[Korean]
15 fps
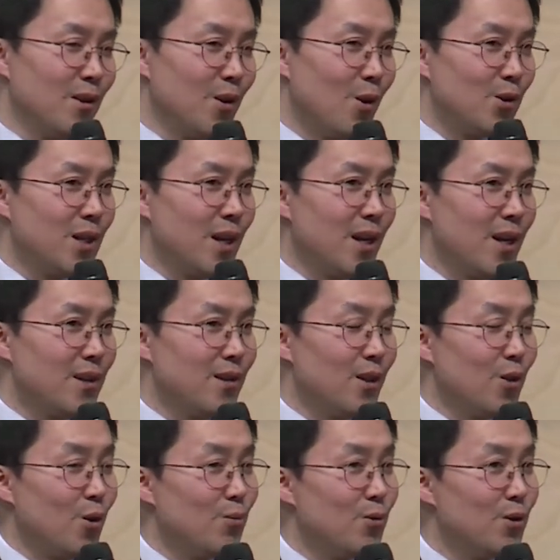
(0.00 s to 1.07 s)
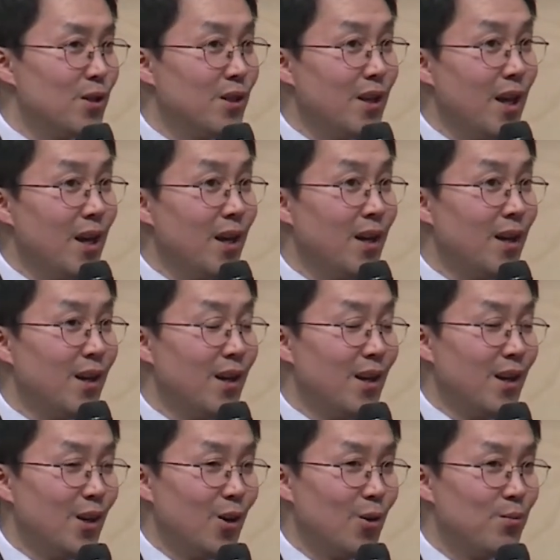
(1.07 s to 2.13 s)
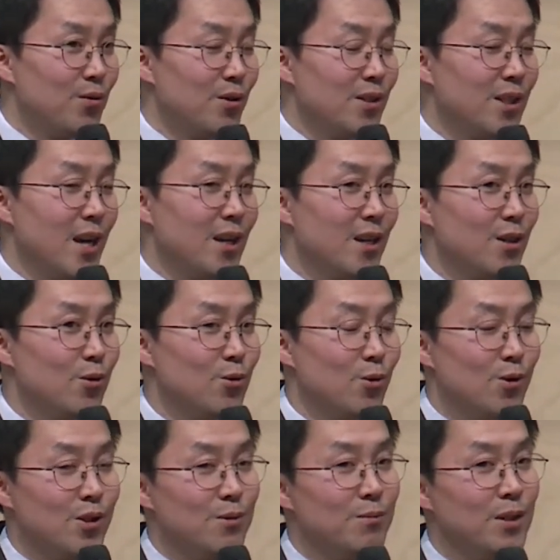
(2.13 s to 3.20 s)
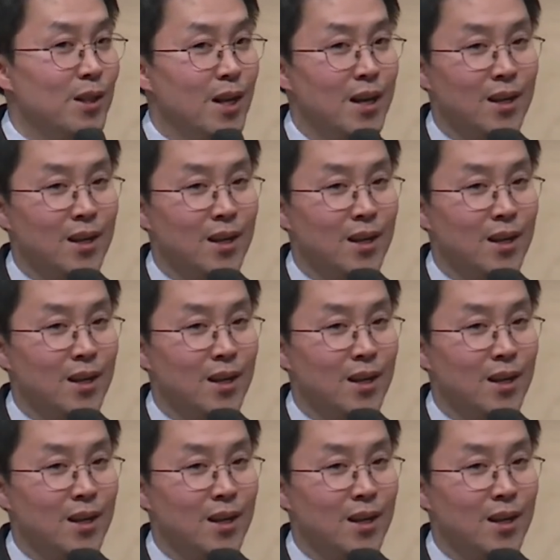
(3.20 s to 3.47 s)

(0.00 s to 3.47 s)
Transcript: 어색한데 너무 크게 어, 부르지 않아도 좋습니다.